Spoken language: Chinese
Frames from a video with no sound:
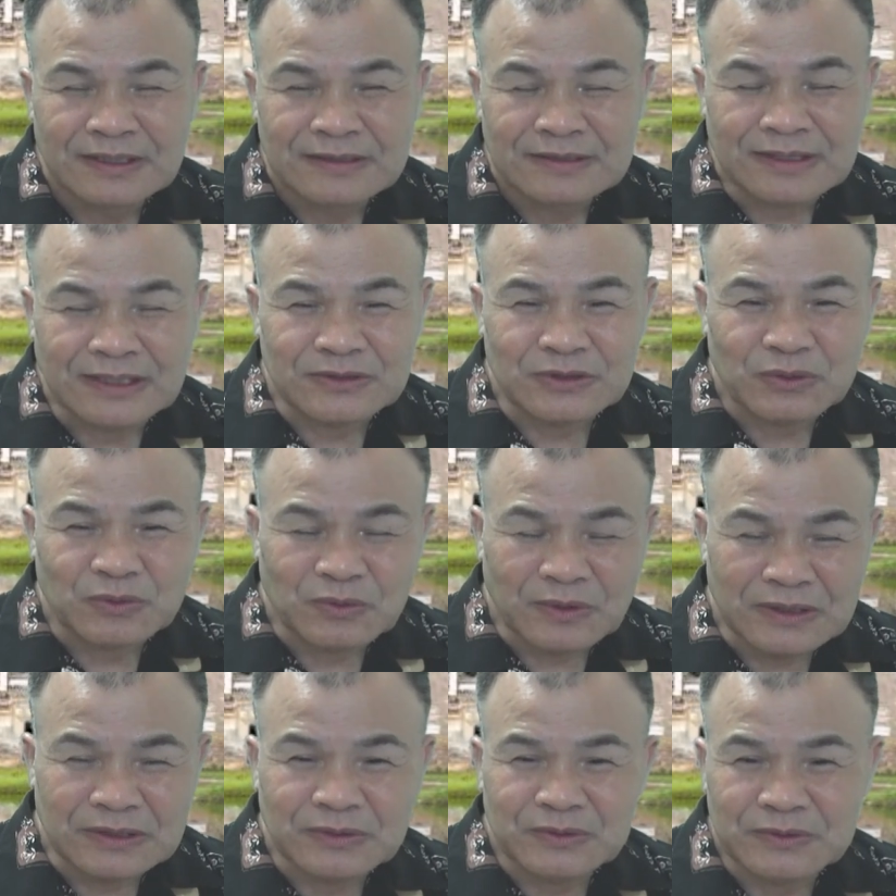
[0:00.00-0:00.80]
他说
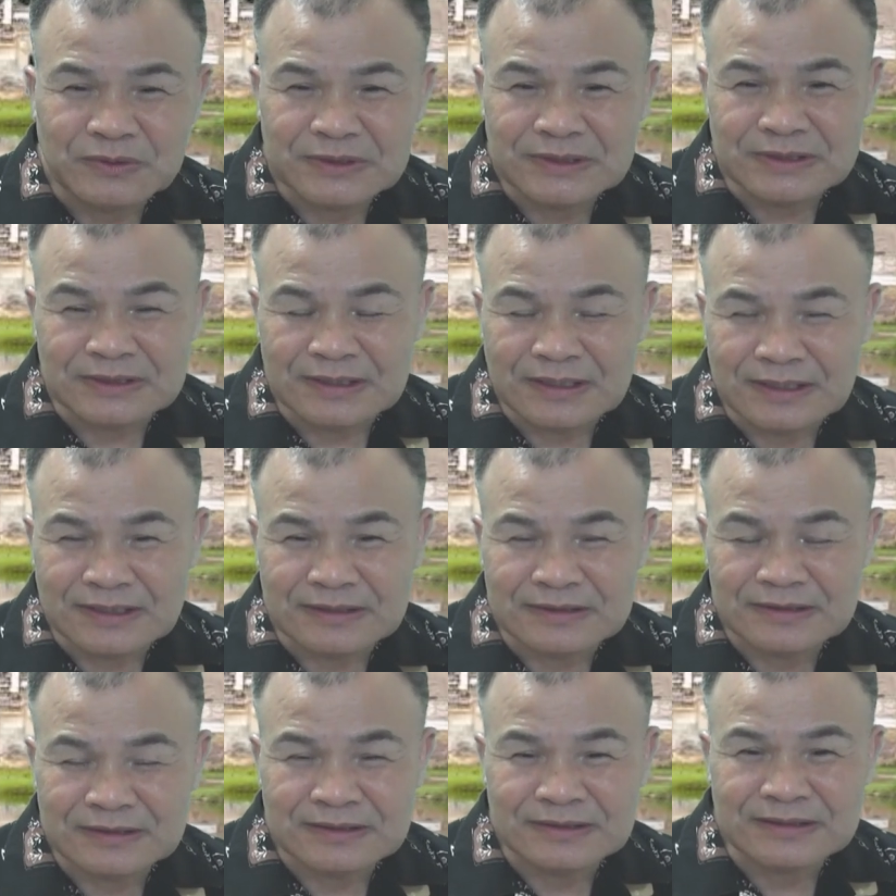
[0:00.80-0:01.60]
鬼谷子呢
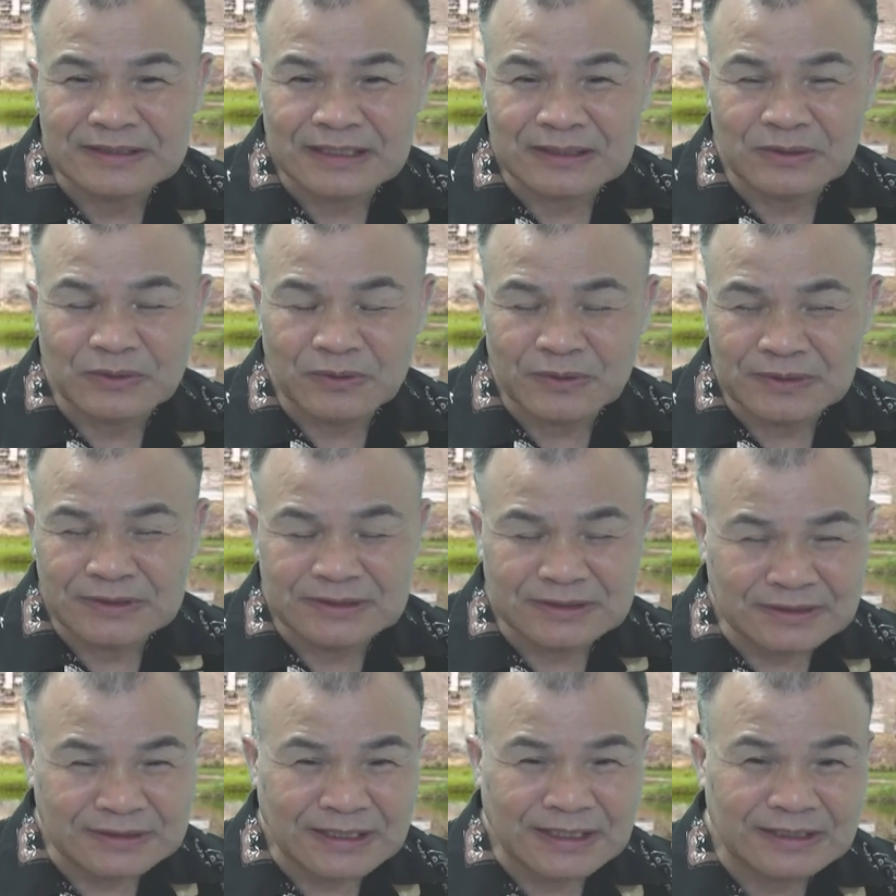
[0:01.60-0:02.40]
是战国
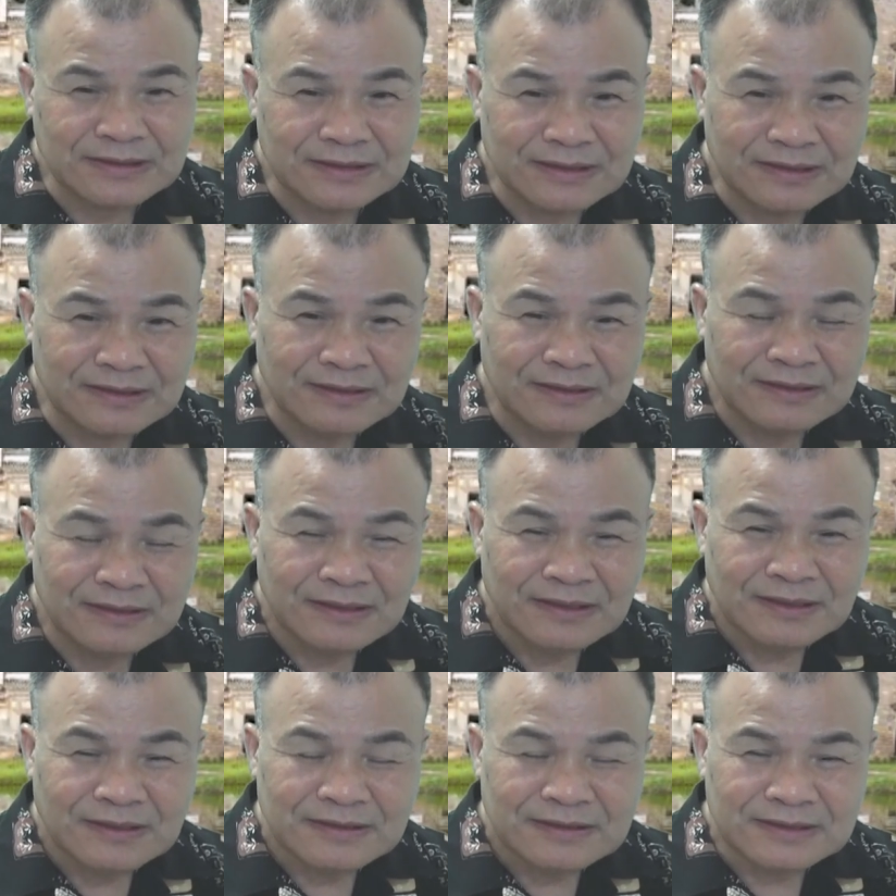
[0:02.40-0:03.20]
时代的人，
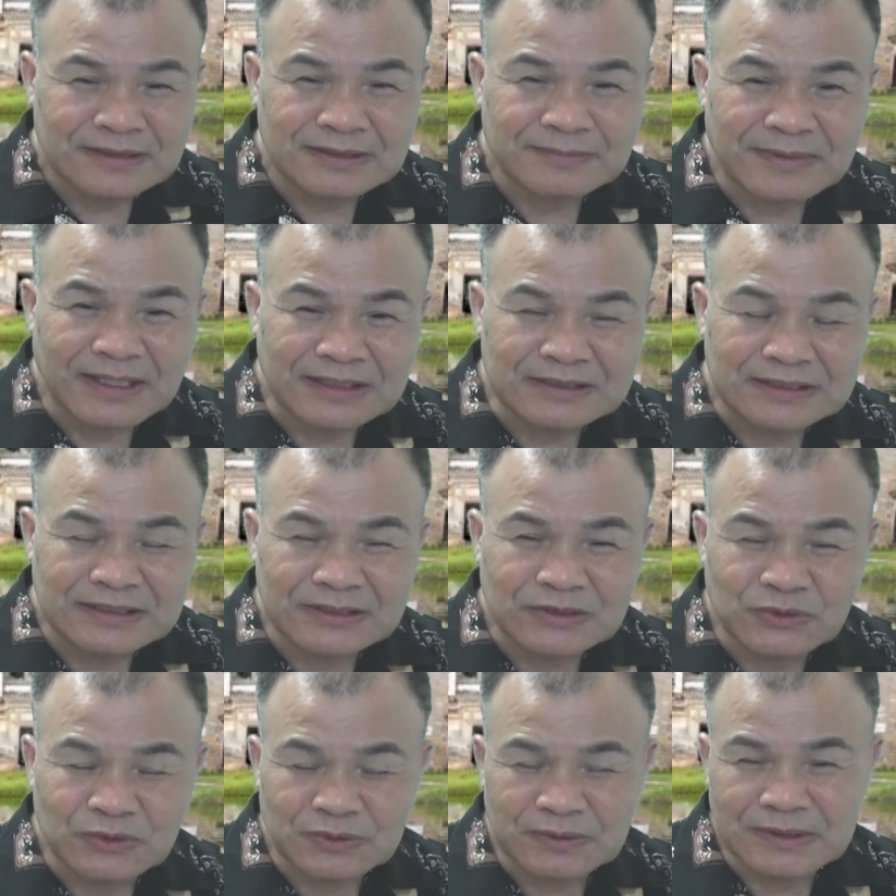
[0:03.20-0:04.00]
司马祭
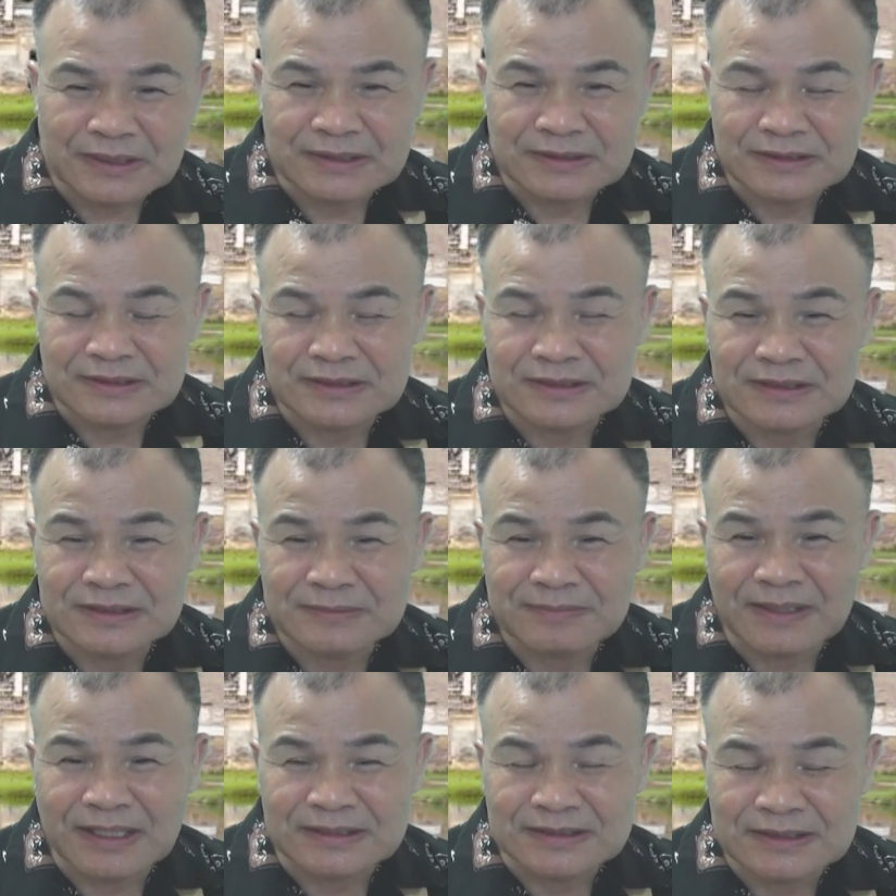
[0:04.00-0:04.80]
祖呢是司
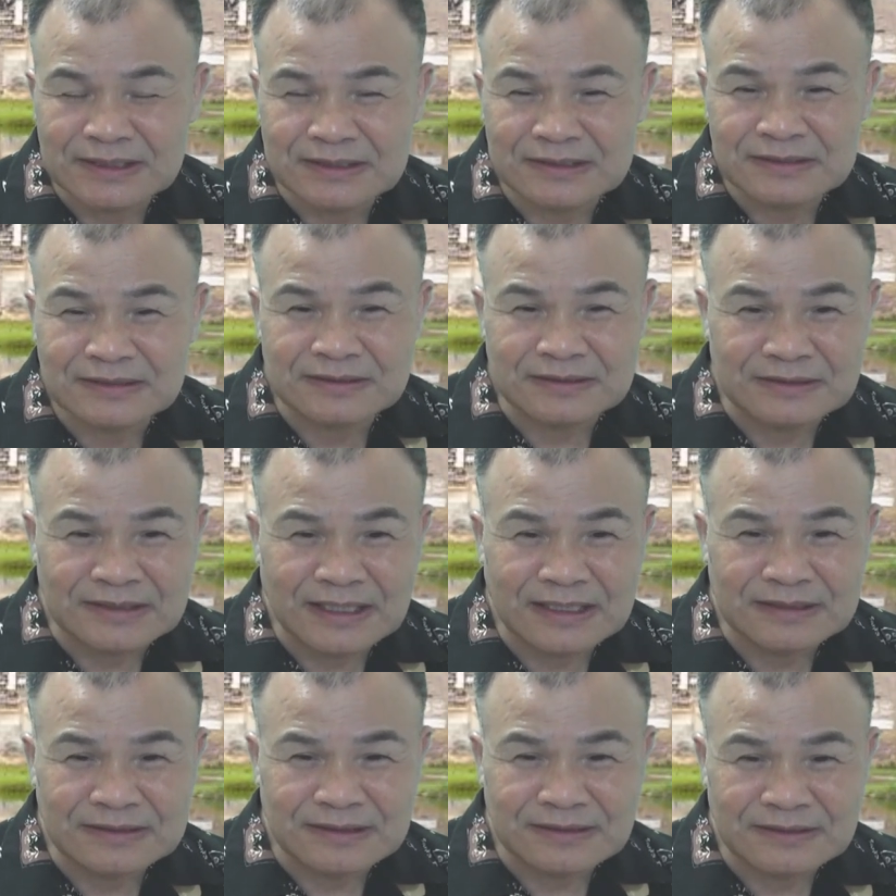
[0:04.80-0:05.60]
马迁时代
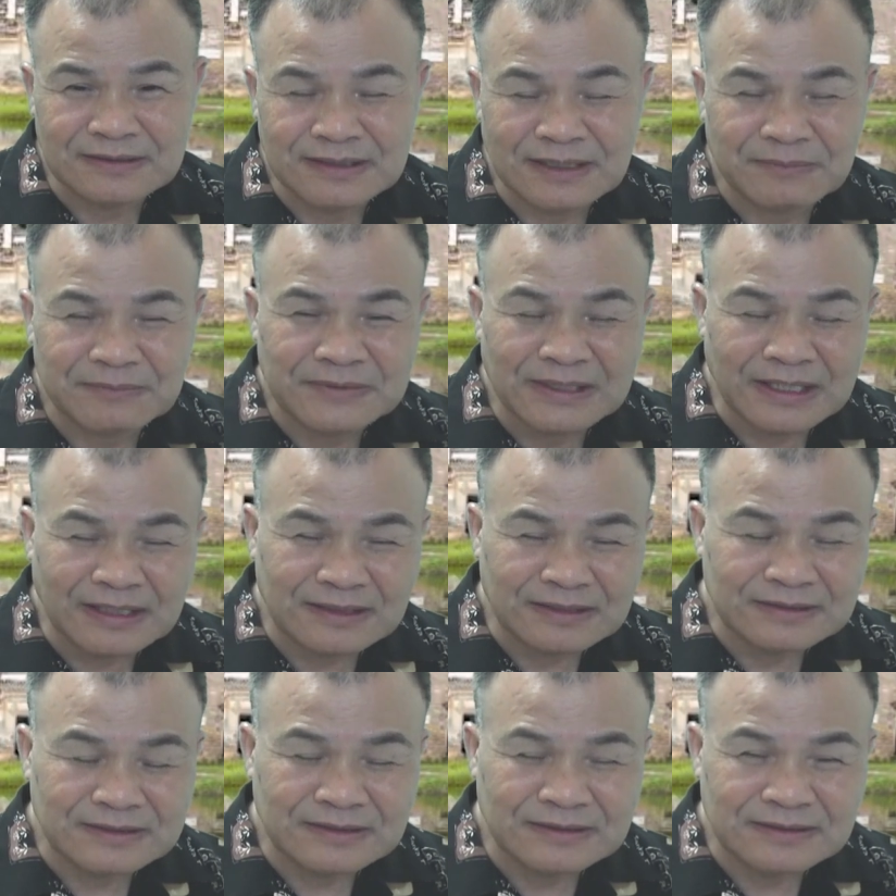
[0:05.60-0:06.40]
的人，他们两
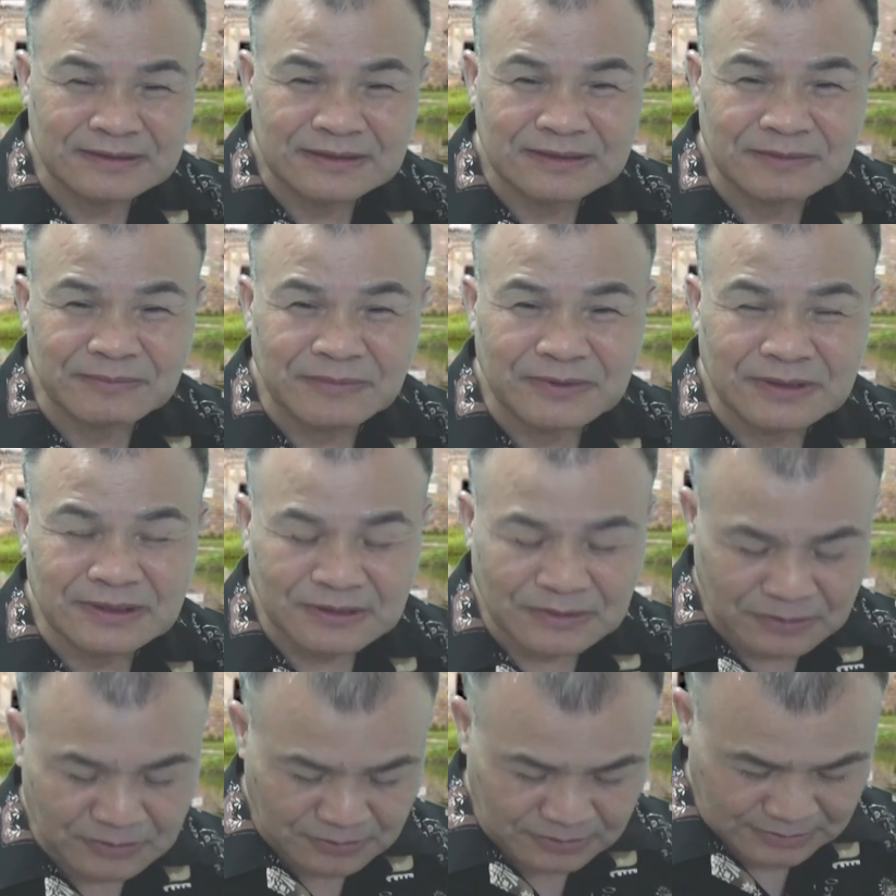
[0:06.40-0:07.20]
个人怎么
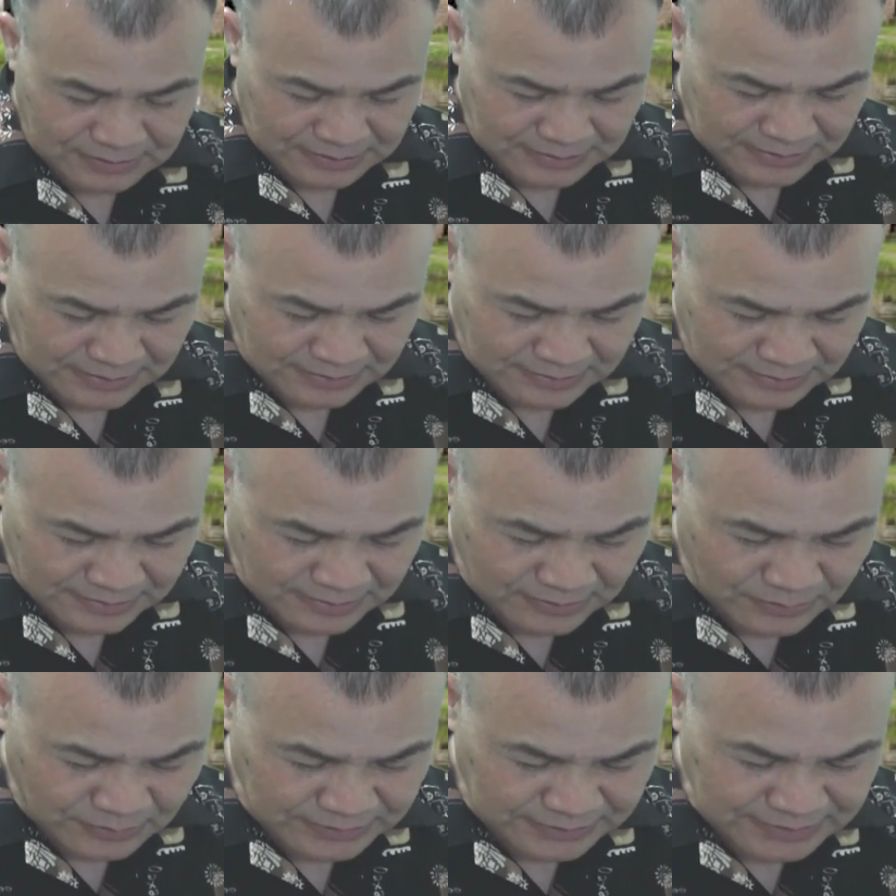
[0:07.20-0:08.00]
能够能能
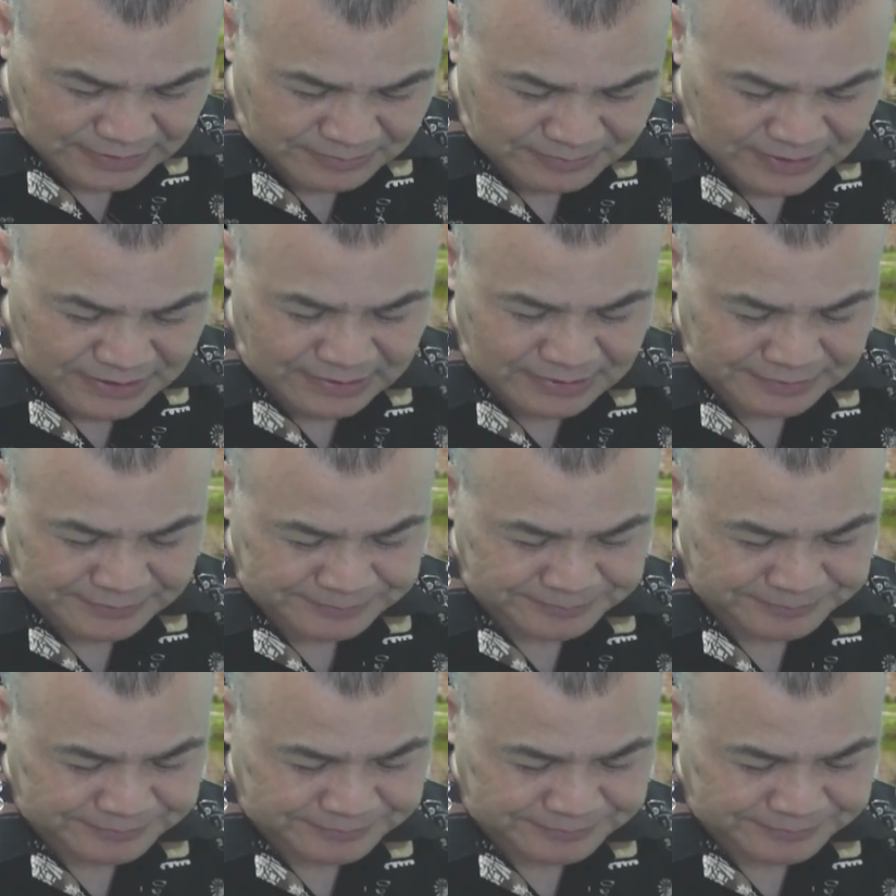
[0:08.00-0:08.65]
够见面呢？